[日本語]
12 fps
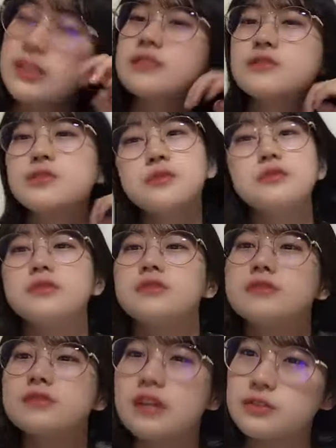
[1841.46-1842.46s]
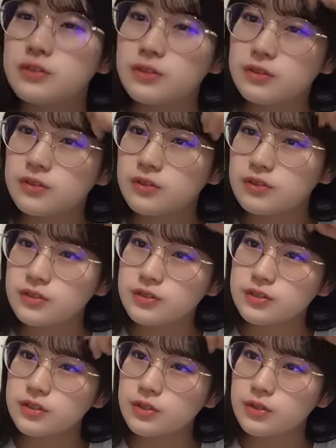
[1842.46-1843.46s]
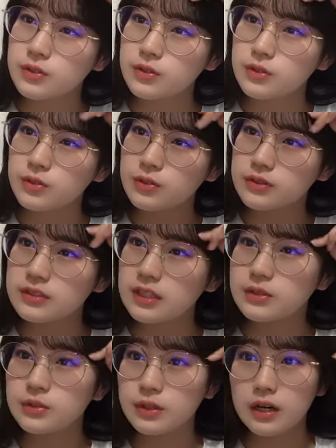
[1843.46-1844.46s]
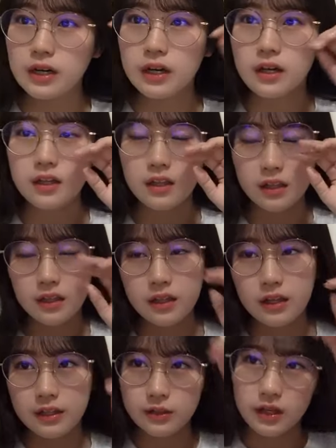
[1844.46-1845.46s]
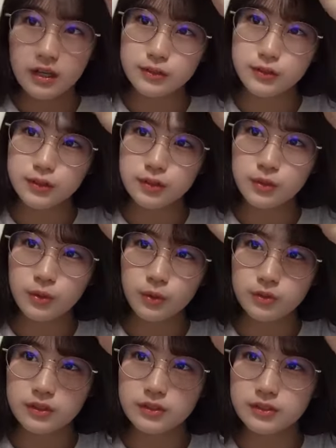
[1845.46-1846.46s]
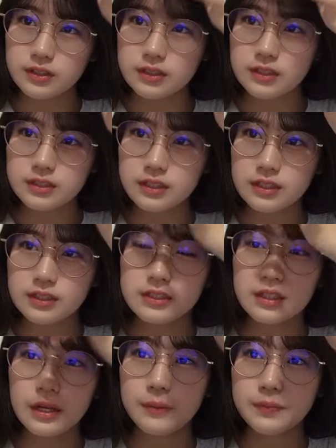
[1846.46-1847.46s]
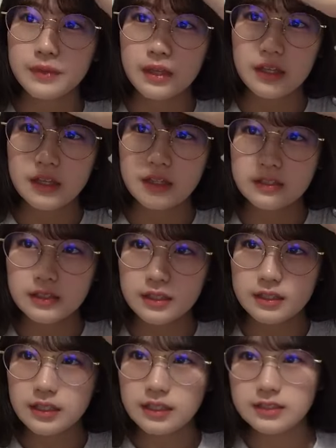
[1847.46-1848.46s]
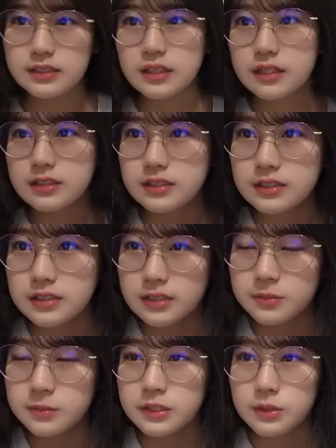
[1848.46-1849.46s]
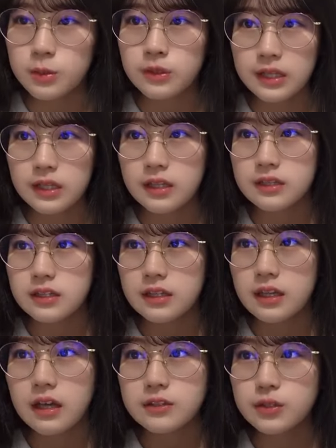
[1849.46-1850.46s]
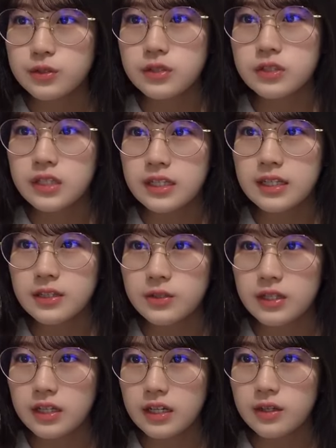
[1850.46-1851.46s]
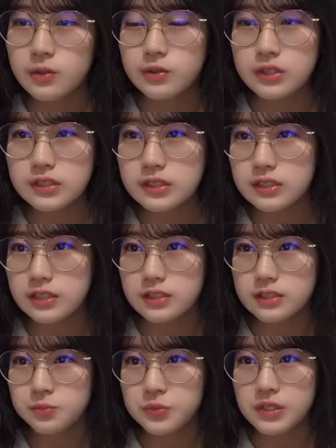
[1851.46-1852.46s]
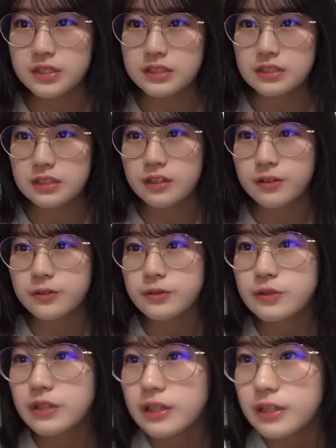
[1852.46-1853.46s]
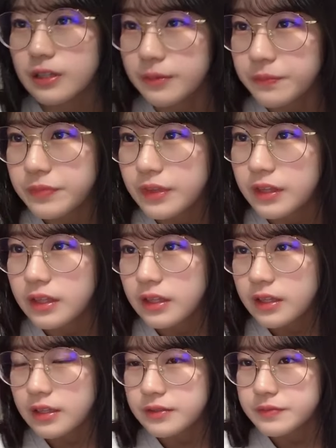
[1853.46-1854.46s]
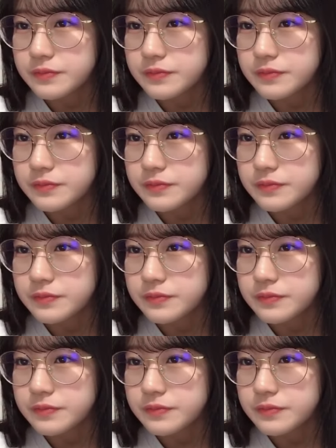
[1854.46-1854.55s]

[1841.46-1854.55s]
でもなこさんとあのー、卒業コンサートが、えっと、春頃って言ってたじゃないですかで2月から新チームなのでちょっとだけの期間同じチーム H になれるので